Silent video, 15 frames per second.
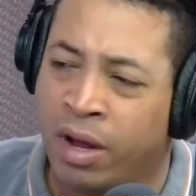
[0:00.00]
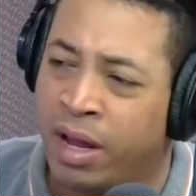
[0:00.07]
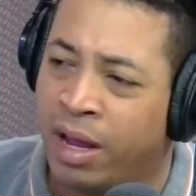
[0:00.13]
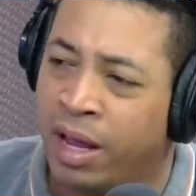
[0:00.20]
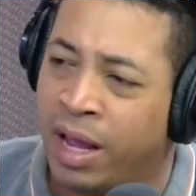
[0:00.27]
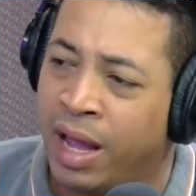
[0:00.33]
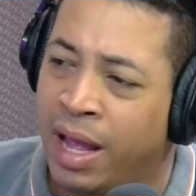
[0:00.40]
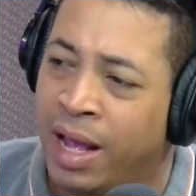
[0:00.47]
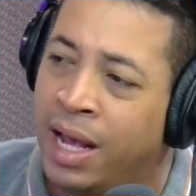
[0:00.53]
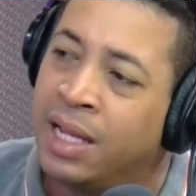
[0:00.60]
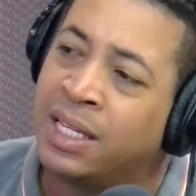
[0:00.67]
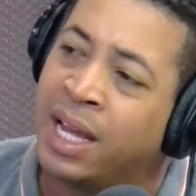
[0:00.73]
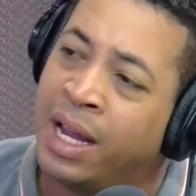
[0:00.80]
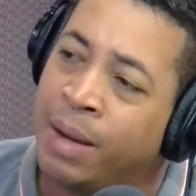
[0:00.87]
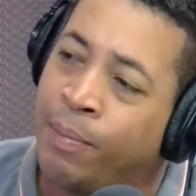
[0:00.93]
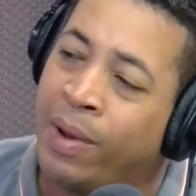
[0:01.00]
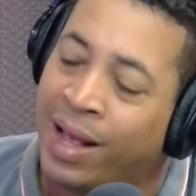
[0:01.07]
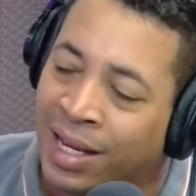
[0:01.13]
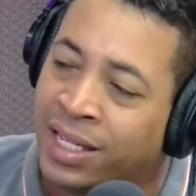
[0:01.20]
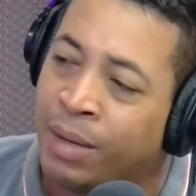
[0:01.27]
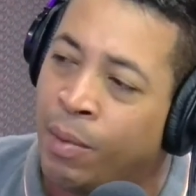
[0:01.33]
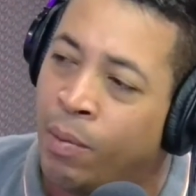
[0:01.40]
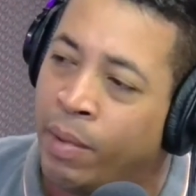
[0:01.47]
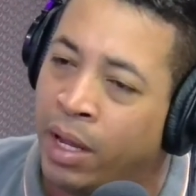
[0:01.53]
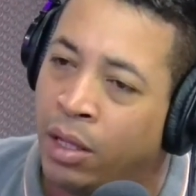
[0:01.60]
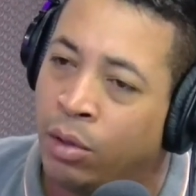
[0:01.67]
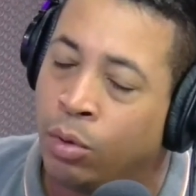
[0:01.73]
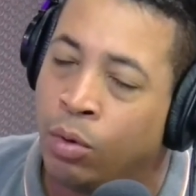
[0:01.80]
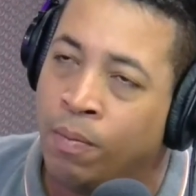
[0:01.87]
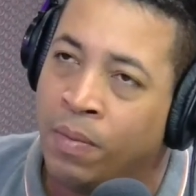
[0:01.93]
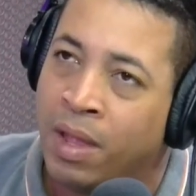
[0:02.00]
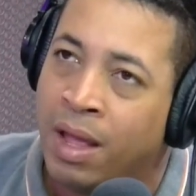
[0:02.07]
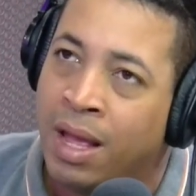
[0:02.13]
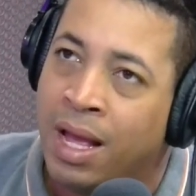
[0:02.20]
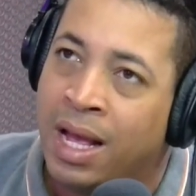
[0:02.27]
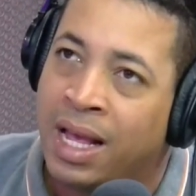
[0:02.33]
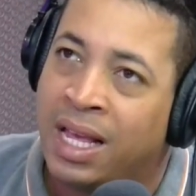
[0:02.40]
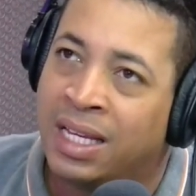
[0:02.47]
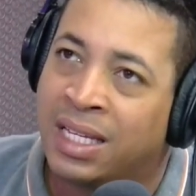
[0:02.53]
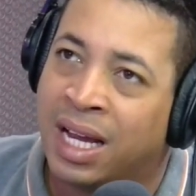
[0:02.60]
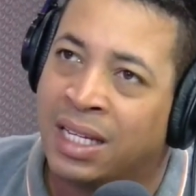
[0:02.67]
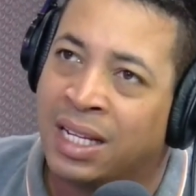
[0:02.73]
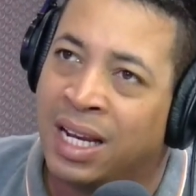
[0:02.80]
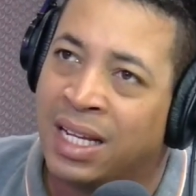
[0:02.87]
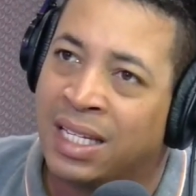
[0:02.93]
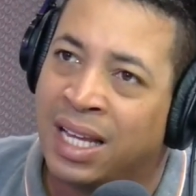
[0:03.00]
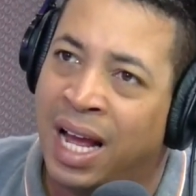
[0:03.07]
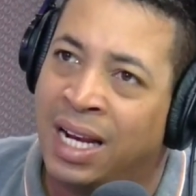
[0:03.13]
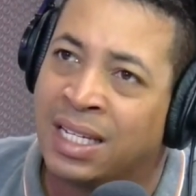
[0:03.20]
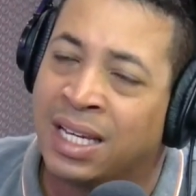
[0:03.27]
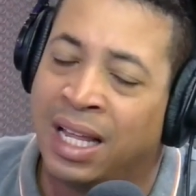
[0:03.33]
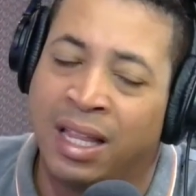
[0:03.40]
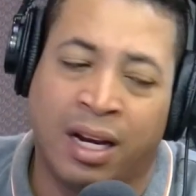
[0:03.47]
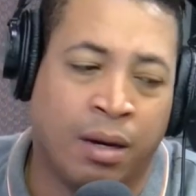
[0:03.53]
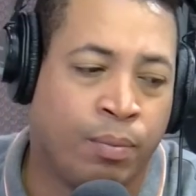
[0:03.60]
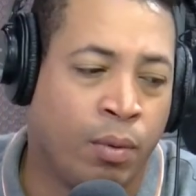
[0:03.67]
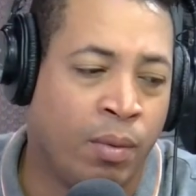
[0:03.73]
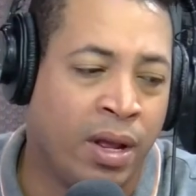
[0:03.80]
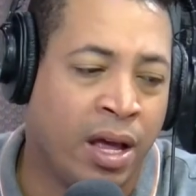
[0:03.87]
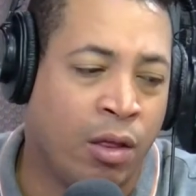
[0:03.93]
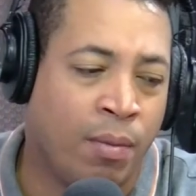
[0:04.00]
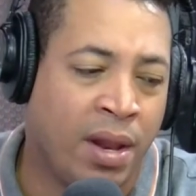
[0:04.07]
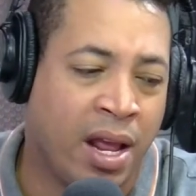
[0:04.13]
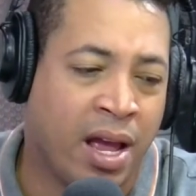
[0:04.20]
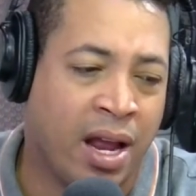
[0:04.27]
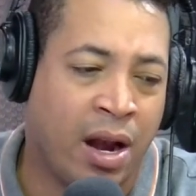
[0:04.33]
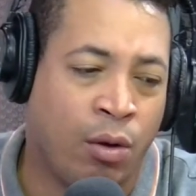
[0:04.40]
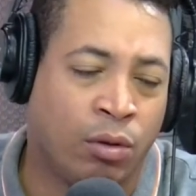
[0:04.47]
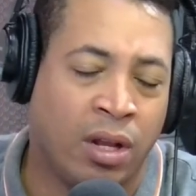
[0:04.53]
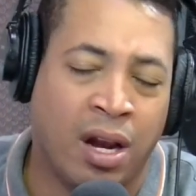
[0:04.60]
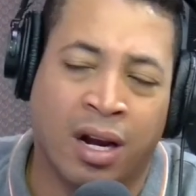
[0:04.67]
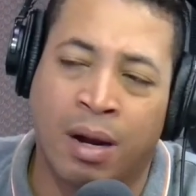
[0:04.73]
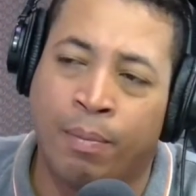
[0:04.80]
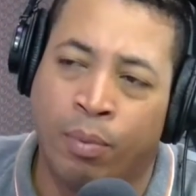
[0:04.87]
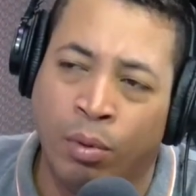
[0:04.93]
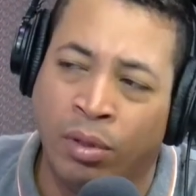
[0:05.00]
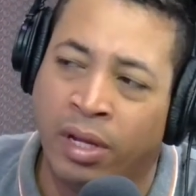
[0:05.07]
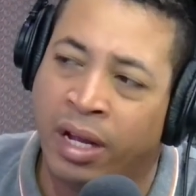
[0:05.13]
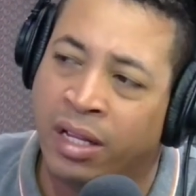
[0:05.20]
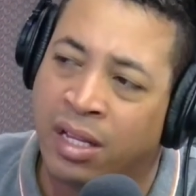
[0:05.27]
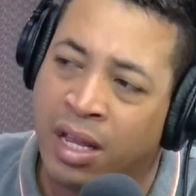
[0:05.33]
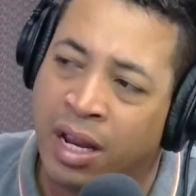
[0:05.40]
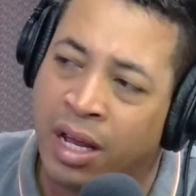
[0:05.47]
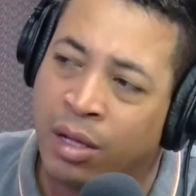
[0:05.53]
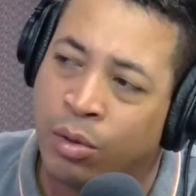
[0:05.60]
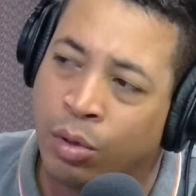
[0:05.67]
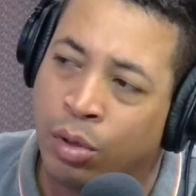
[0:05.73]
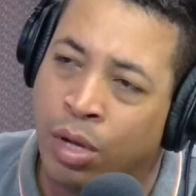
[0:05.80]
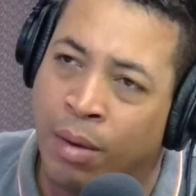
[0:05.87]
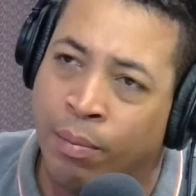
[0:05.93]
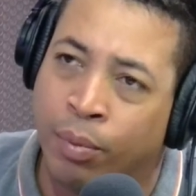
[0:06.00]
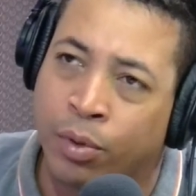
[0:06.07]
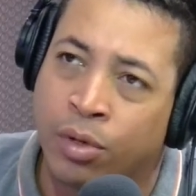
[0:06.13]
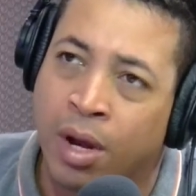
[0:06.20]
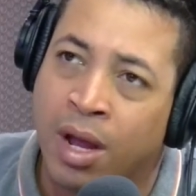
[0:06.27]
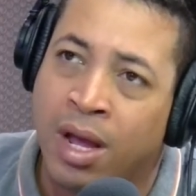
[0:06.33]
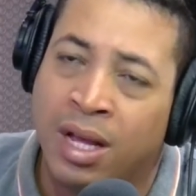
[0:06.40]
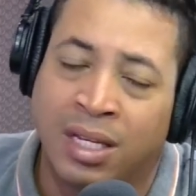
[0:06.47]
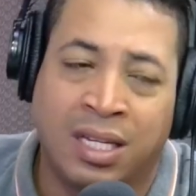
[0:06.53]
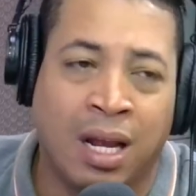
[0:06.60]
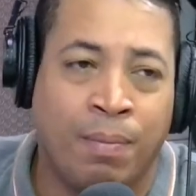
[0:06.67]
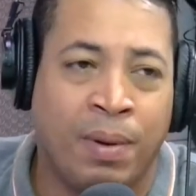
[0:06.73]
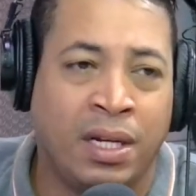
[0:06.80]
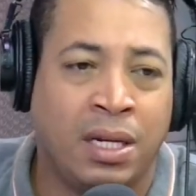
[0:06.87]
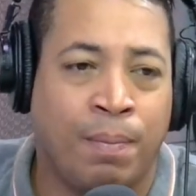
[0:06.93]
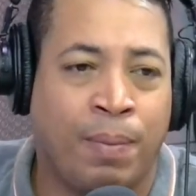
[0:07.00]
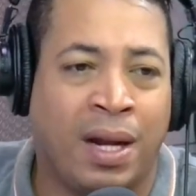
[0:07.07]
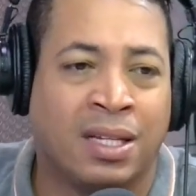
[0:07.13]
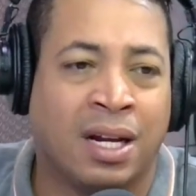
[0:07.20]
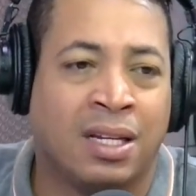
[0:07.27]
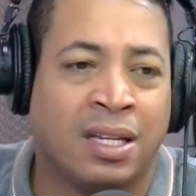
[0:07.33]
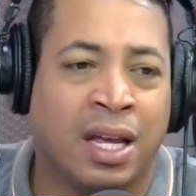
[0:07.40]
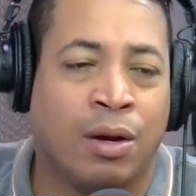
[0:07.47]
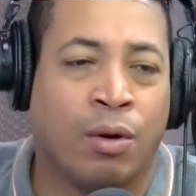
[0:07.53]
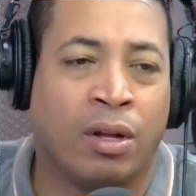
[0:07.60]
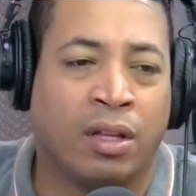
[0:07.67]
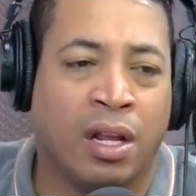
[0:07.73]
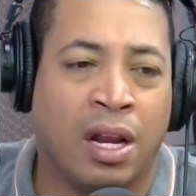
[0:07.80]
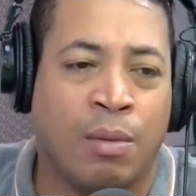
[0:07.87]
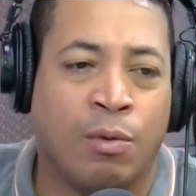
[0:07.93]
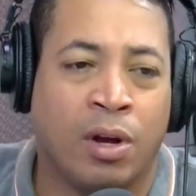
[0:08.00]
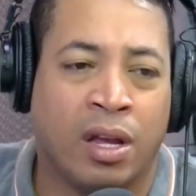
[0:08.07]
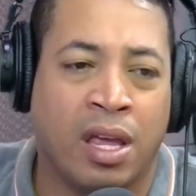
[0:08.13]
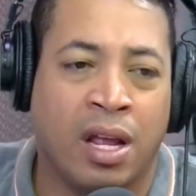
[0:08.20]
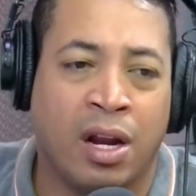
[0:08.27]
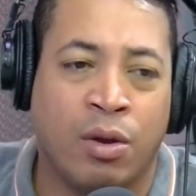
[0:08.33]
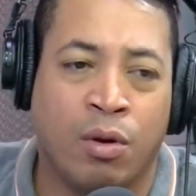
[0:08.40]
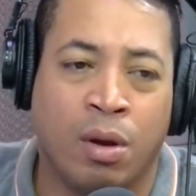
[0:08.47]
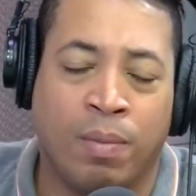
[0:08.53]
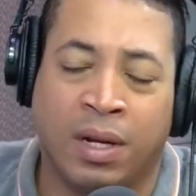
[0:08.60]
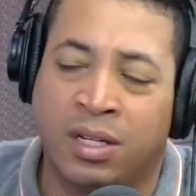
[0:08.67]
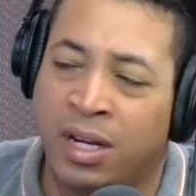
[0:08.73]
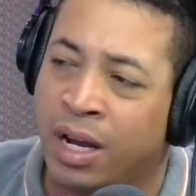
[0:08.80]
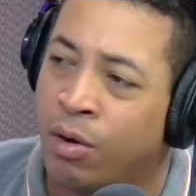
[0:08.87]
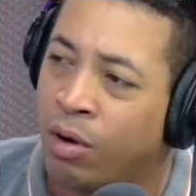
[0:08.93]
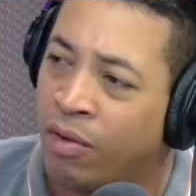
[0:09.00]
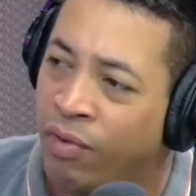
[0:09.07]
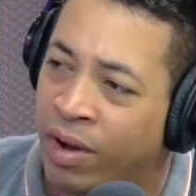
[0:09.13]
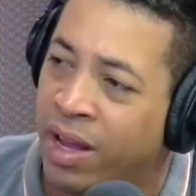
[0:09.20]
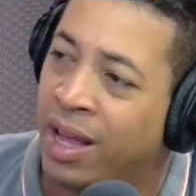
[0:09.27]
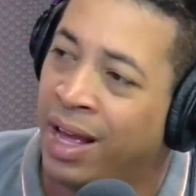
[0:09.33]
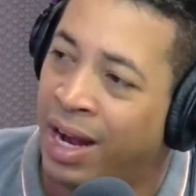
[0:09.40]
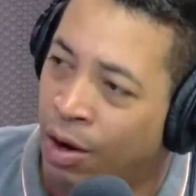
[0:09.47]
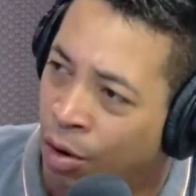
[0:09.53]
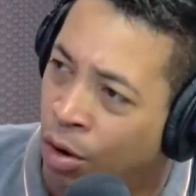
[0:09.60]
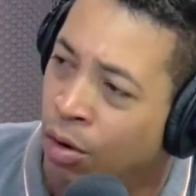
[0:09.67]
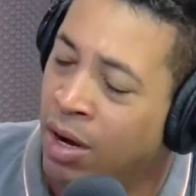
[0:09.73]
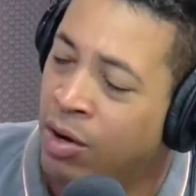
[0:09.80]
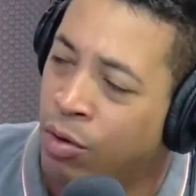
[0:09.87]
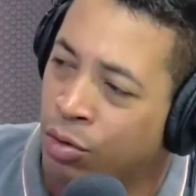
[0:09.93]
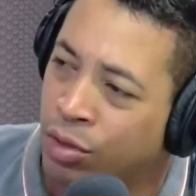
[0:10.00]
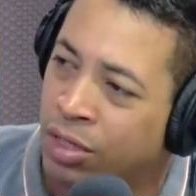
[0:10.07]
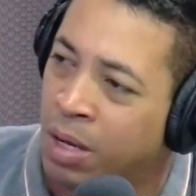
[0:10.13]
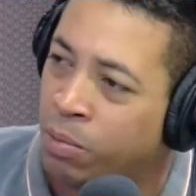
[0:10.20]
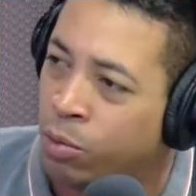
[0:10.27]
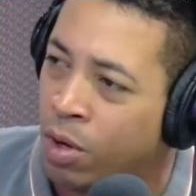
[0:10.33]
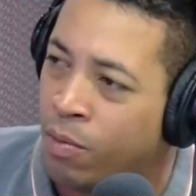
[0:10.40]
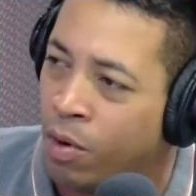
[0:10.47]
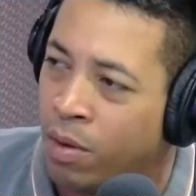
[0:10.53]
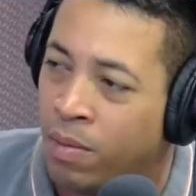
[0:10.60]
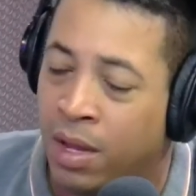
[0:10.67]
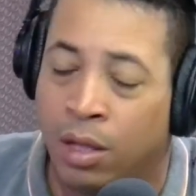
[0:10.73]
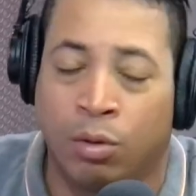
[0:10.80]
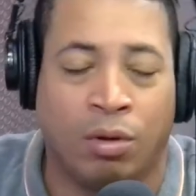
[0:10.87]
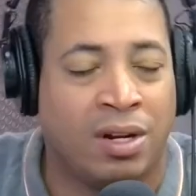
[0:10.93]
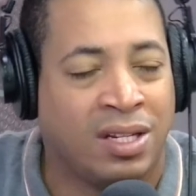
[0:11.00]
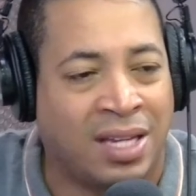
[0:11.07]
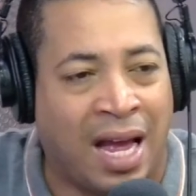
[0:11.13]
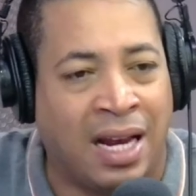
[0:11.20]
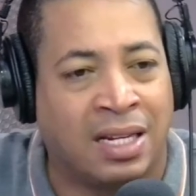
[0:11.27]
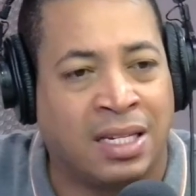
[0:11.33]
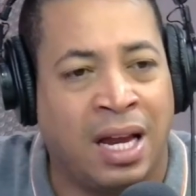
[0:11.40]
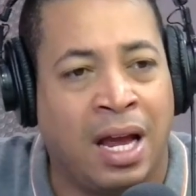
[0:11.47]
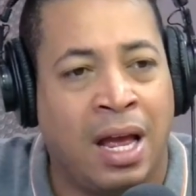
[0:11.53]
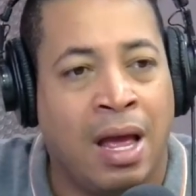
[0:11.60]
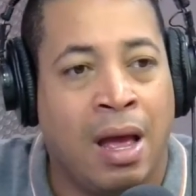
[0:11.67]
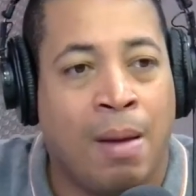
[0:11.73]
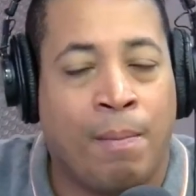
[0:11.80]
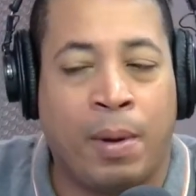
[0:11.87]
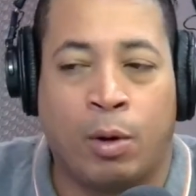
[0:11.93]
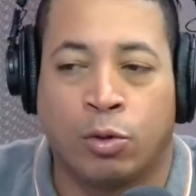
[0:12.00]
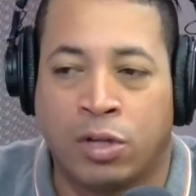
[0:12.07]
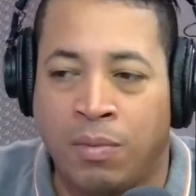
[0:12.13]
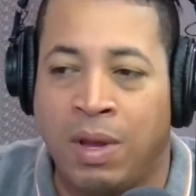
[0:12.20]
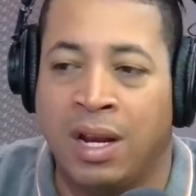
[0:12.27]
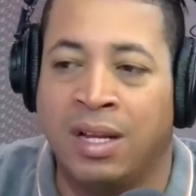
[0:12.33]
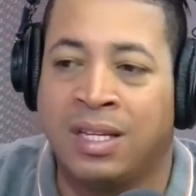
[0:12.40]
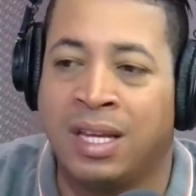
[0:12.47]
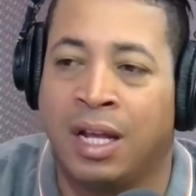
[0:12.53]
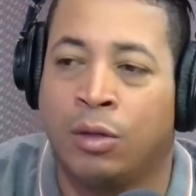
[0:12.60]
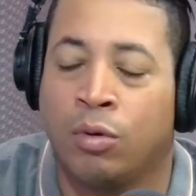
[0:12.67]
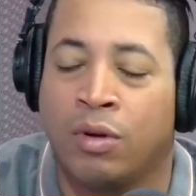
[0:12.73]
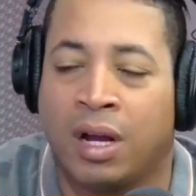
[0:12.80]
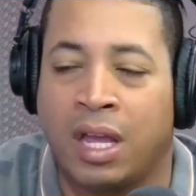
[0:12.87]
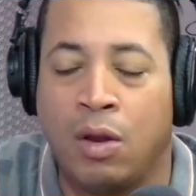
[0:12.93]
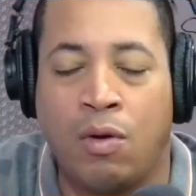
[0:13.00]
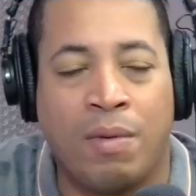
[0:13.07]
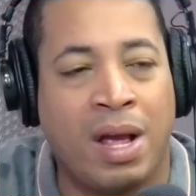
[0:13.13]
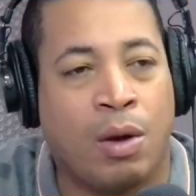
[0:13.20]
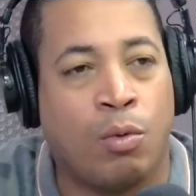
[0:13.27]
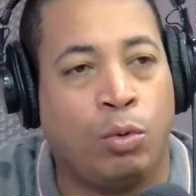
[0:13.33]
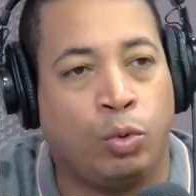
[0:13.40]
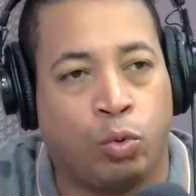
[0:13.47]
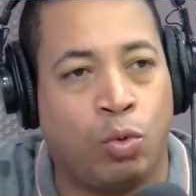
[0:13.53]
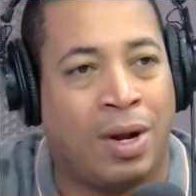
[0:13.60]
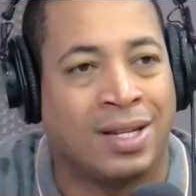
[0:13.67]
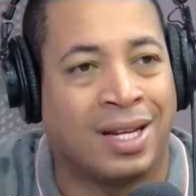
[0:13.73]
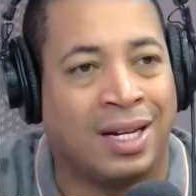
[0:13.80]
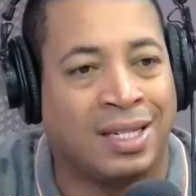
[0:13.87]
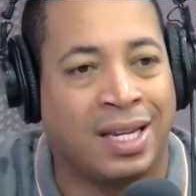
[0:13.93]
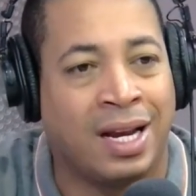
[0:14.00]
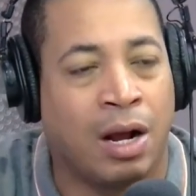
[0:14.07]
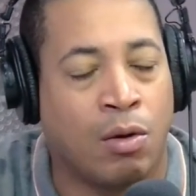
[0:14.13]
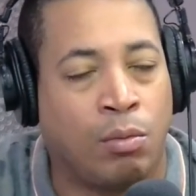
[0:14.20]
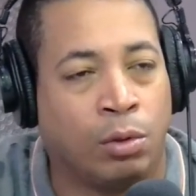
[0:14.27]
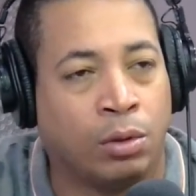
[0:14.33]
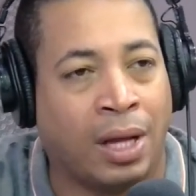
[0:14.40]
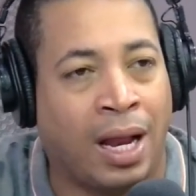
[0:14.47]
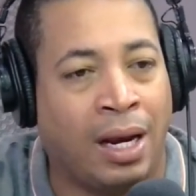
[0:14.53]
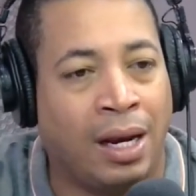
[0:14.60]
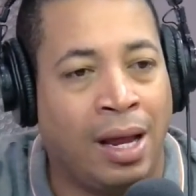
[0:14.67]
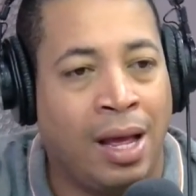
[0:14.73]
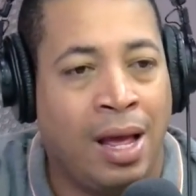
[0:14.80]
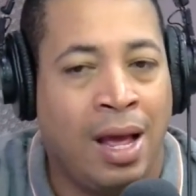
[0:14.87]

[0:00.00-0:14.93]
es que en, esa, en ese momento quizás la salsa de República Dominicana no tiene el repunte que tiene en estos tiempos. Si el principal salsero que teníamos aquí era Johnny Pacheco, que fue que creó el concepto, y movimiento de salsa, pero si bien es cierto que aquí no había cultura salsera como tal.